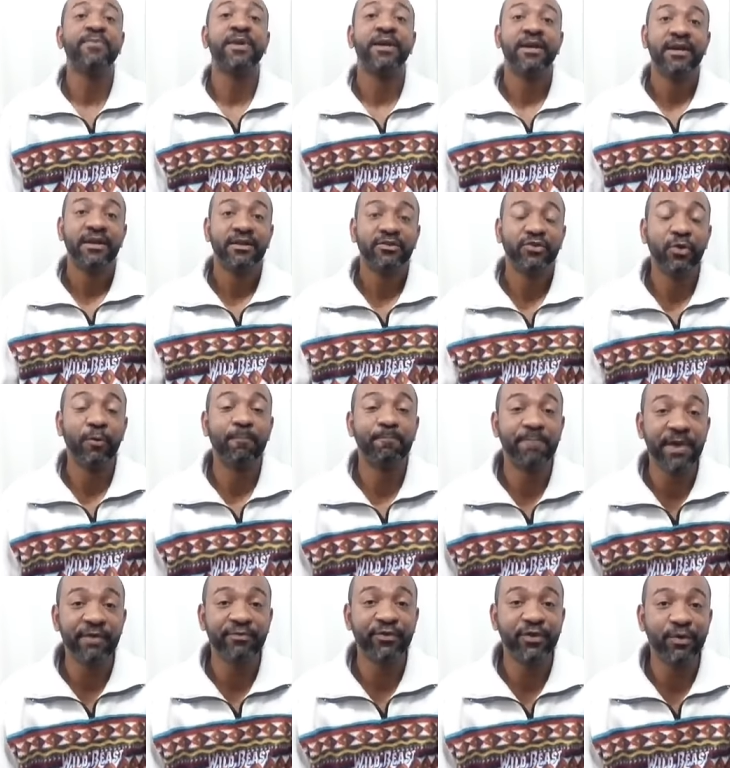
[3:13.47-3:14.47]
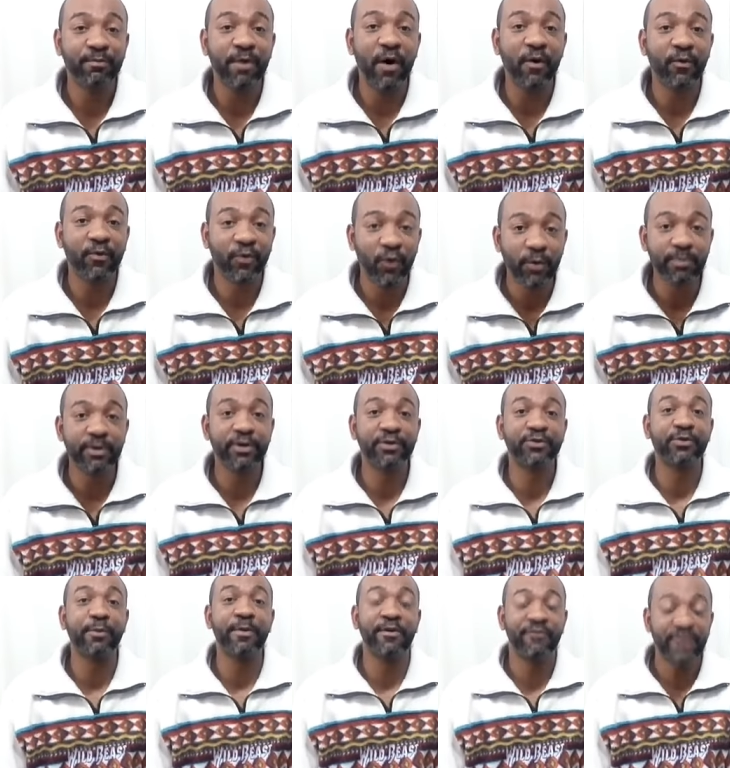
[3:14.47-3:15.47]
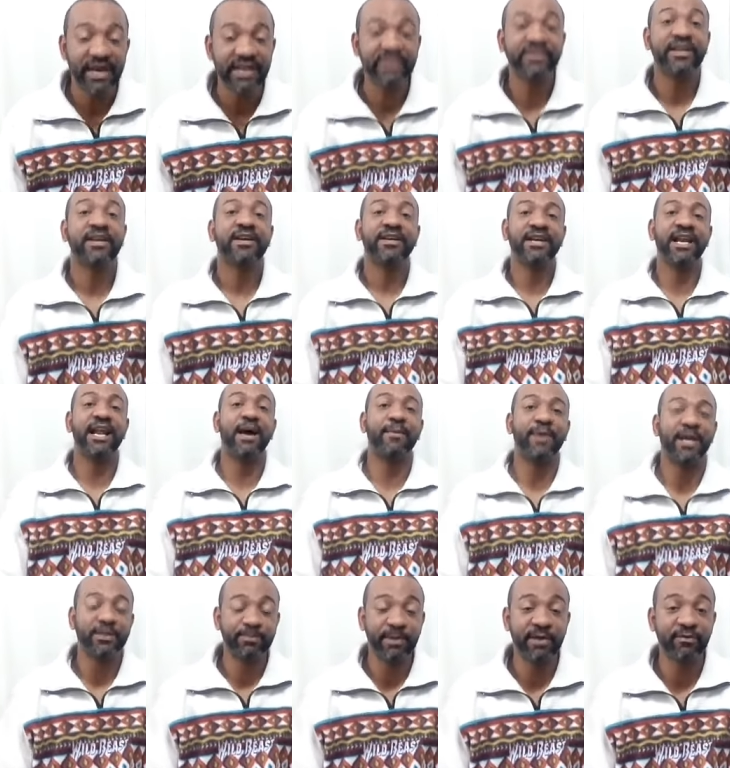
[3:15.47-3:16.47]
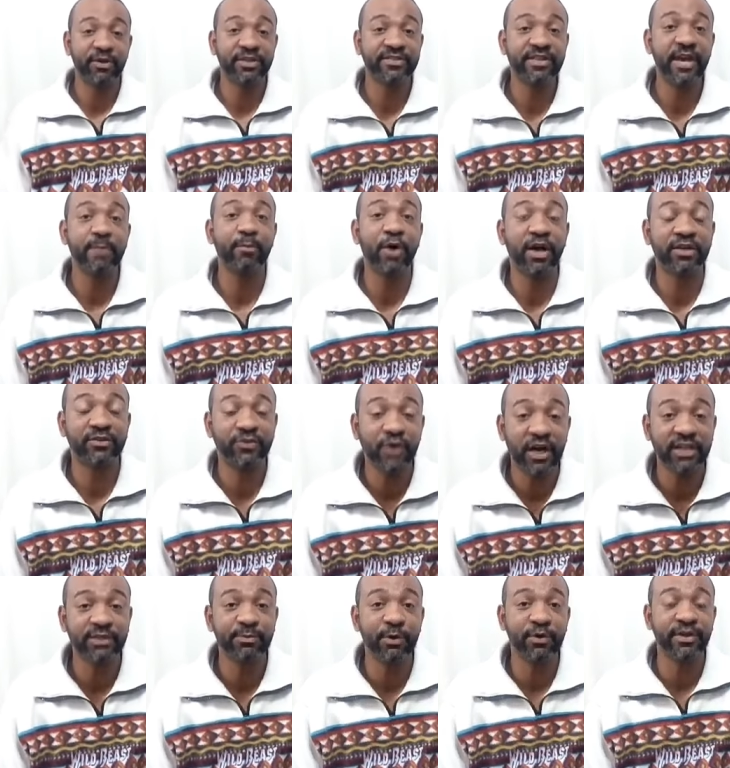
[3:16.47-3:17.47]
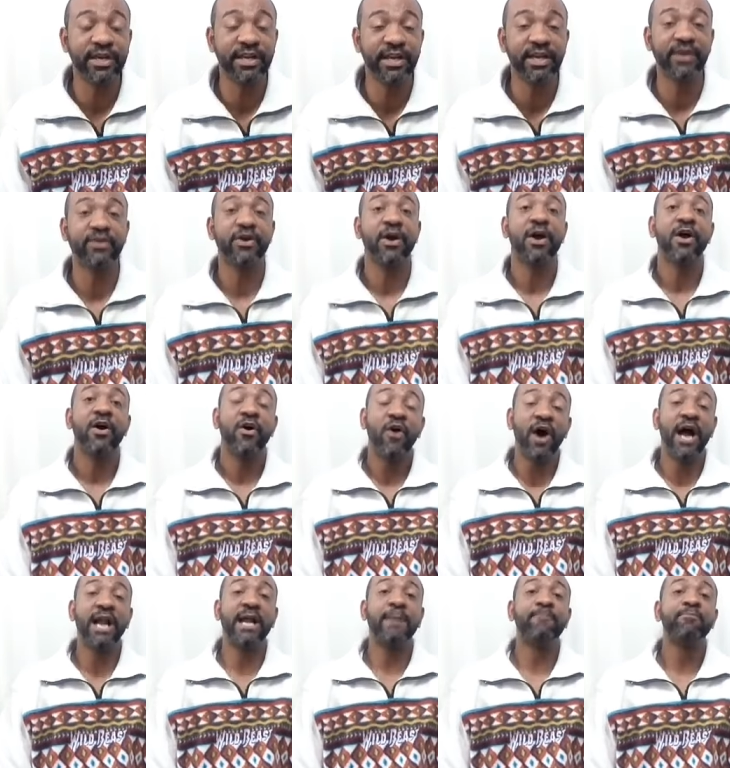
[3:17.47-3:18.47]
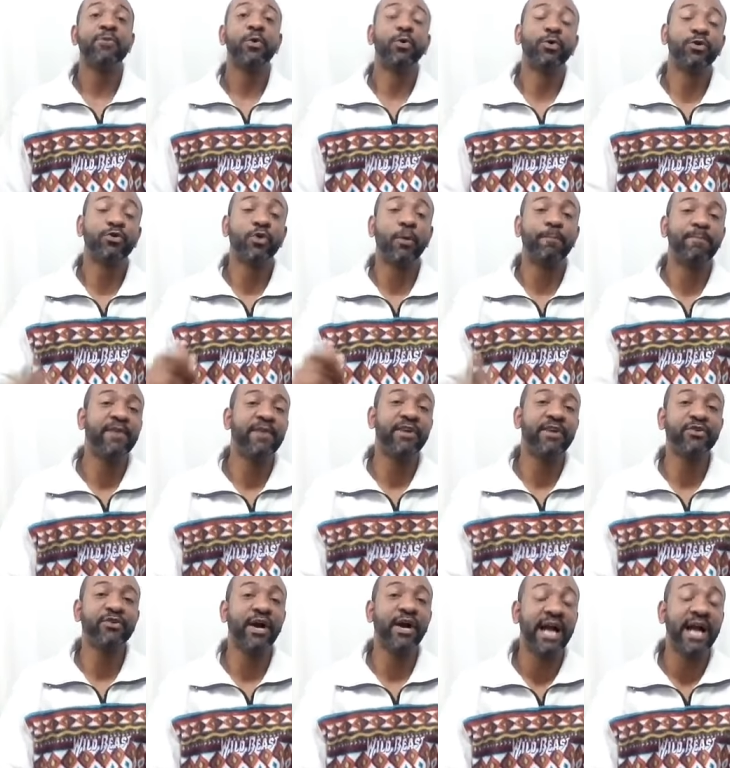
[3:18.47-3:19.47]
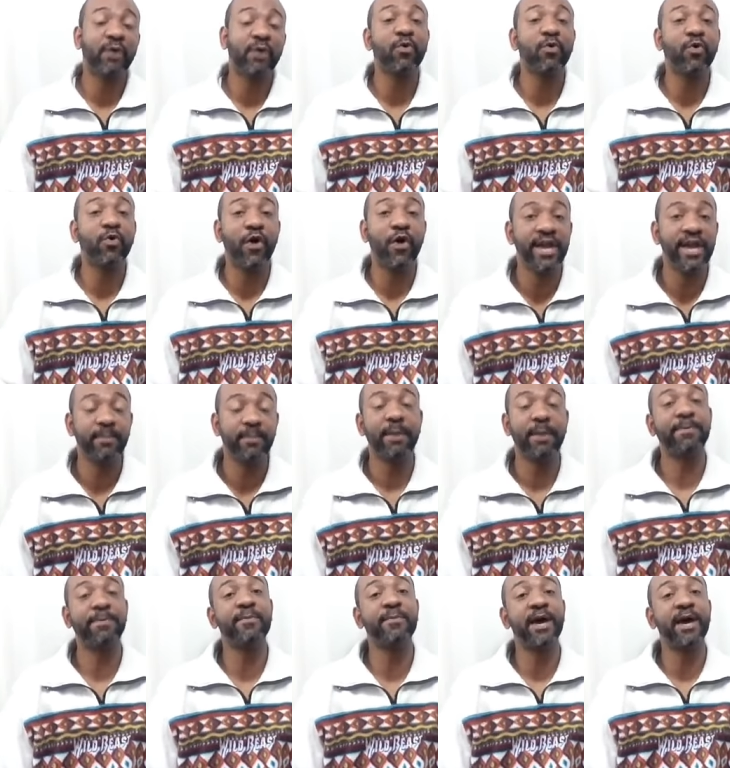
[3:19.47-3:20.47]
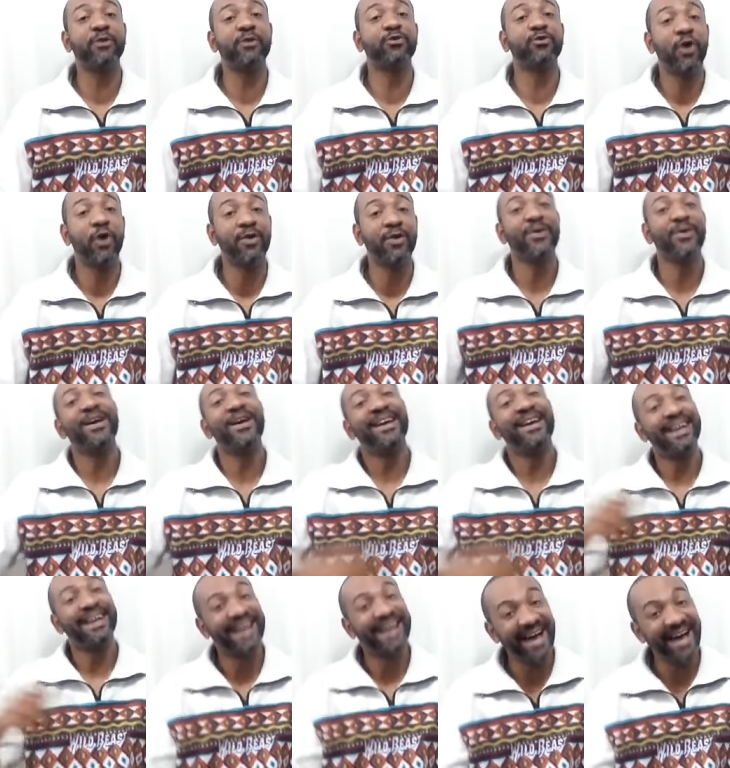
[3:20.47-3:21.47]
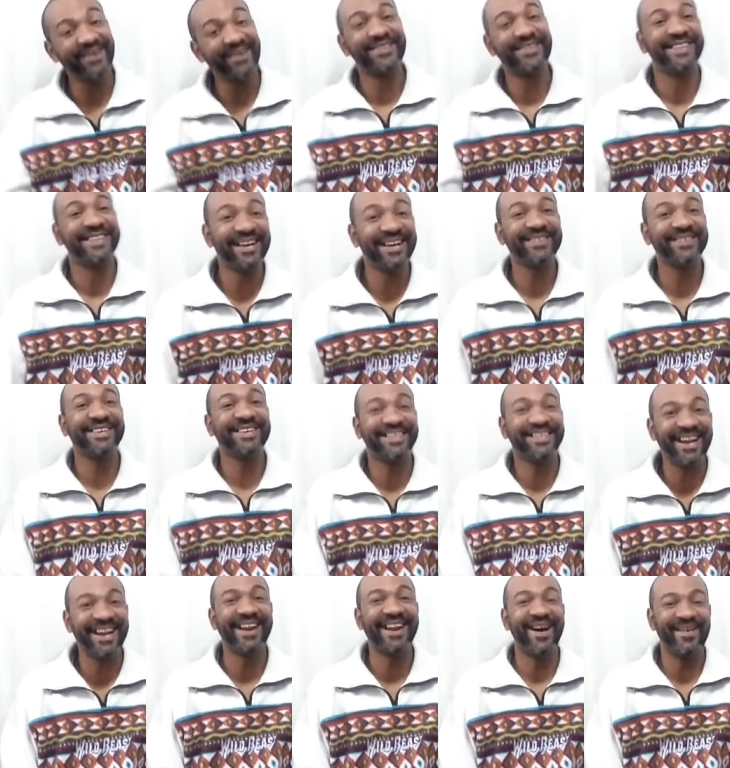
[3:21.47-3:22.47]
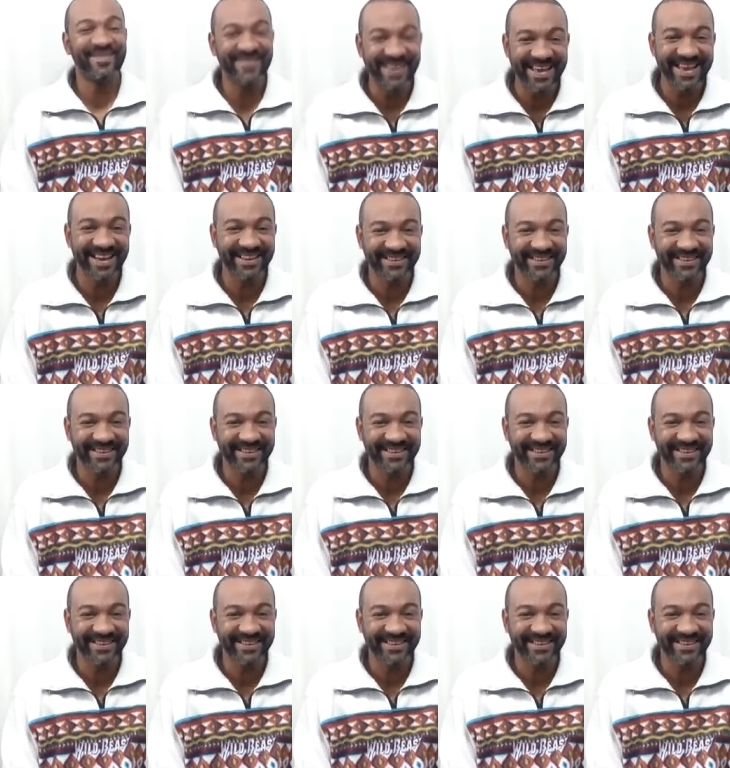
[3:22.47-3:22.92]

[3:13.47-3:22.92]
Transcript: Tupi Futebol Clube no Sub-20. Aquele abraço para você e boa sorte, meu querido. Olha, o Tupi vai jogar com o Coimbra, primeiro jogo lá no centro de treinamento